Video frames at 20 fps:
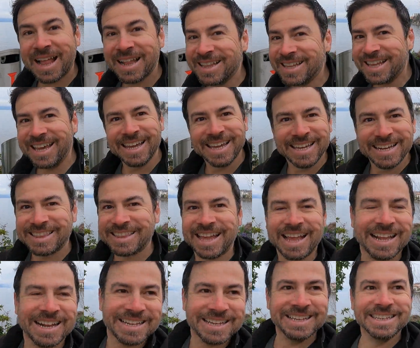Cadê a
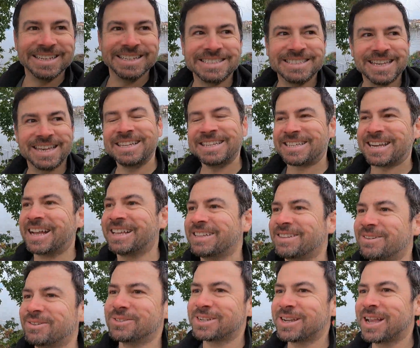gritaria, gente?
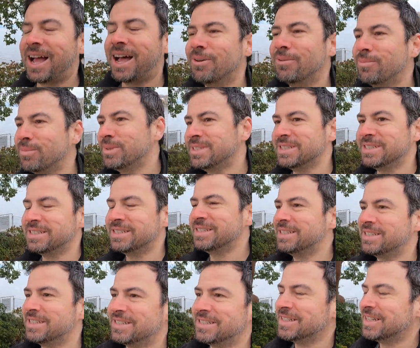Cadê os carros
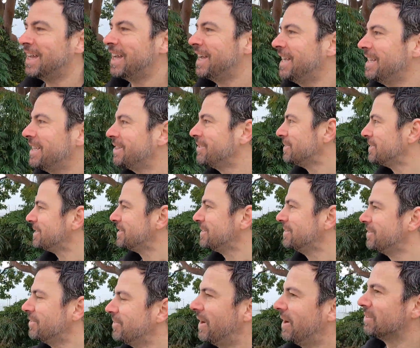buzinando? Ah, tô
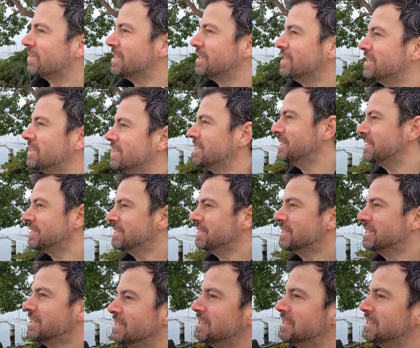sentindo falta disso.